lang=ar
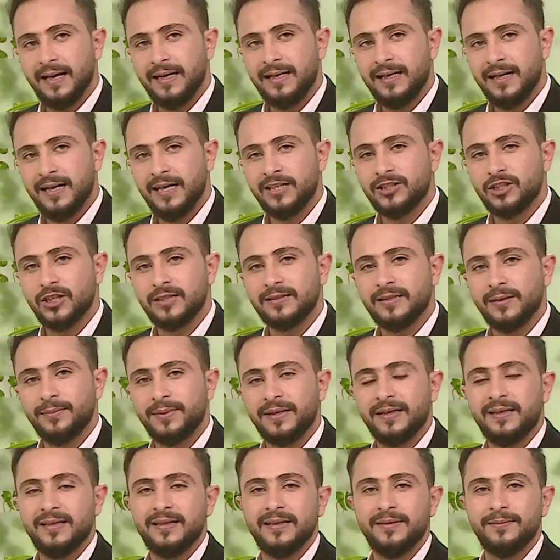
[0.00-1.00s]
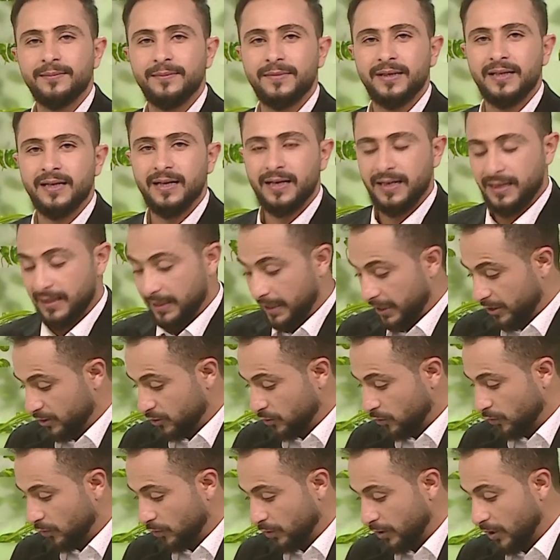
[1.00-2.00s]
العلاج الطبيعي بعلاج
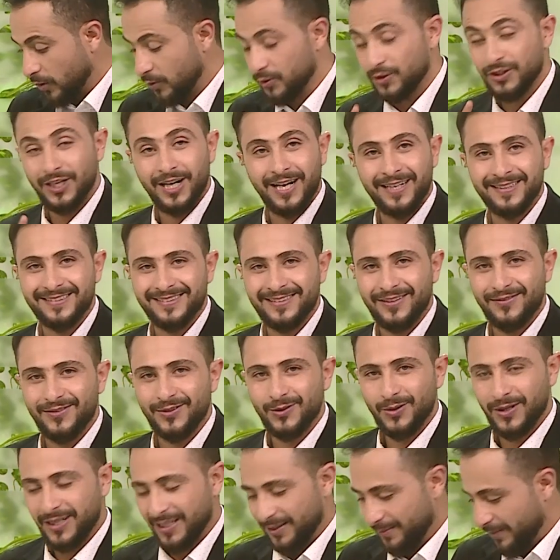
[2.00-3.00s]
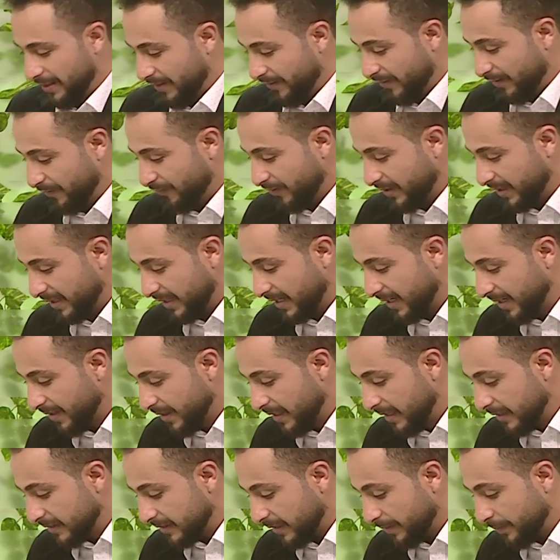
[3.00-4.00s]
كورونا وان شاء الله حتستفيدوا من هذه الفقره.
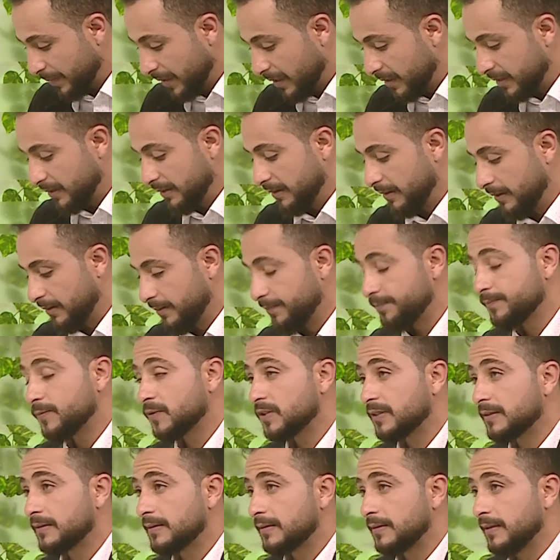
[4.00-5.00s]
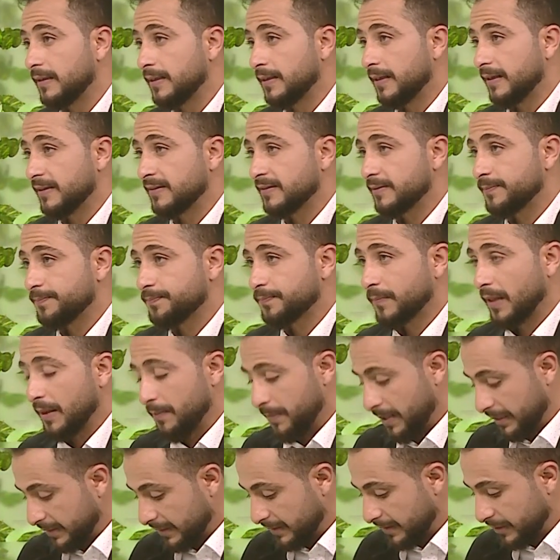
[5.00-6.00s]
طيب آه، ست ايناس
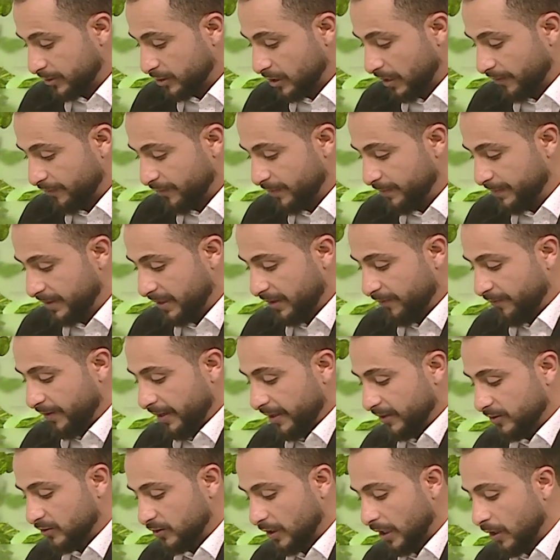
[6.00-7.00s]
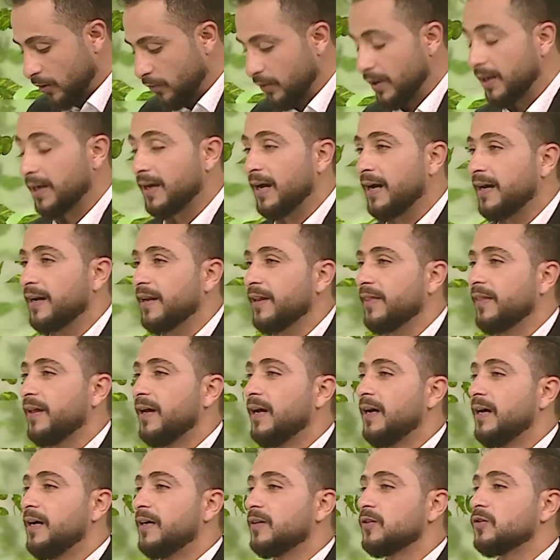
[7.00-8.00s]
بعد التشافي من الفيروس هل هناك اعراض
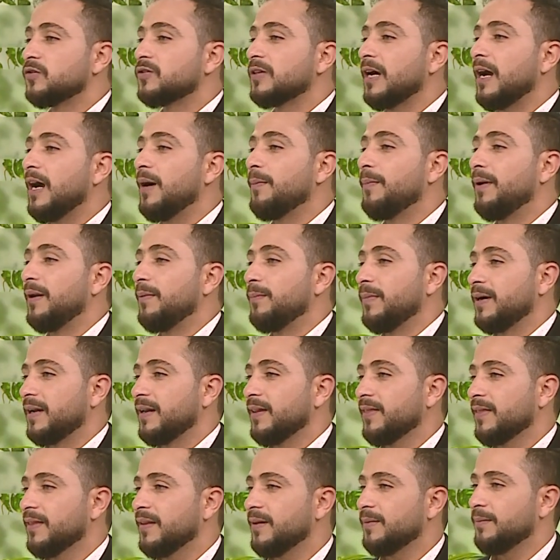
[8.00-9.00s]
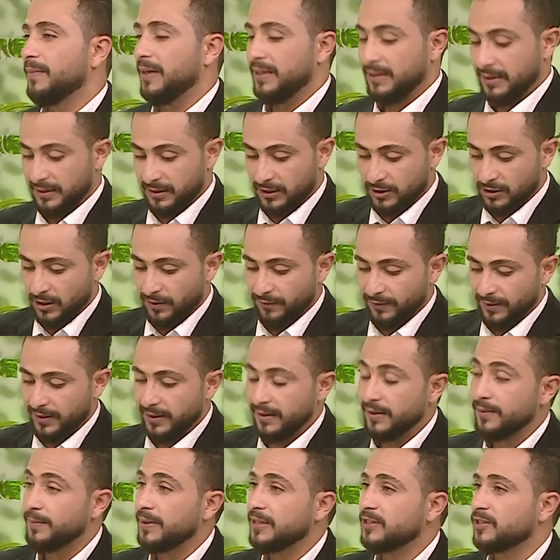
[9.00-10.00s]
تصاحب المريض بعد التشافي
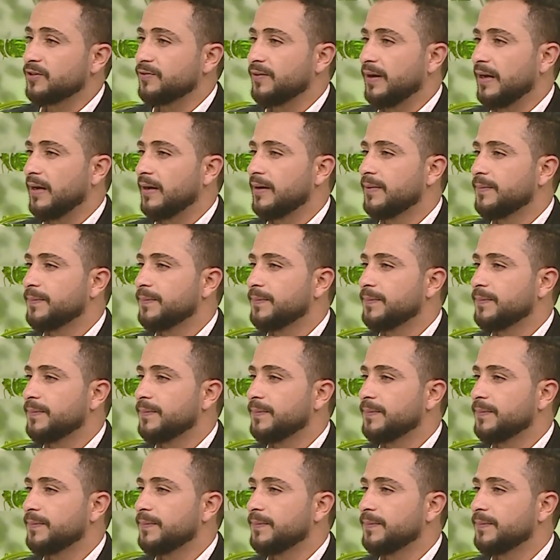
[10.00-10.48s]
يعني بعد شفائه؟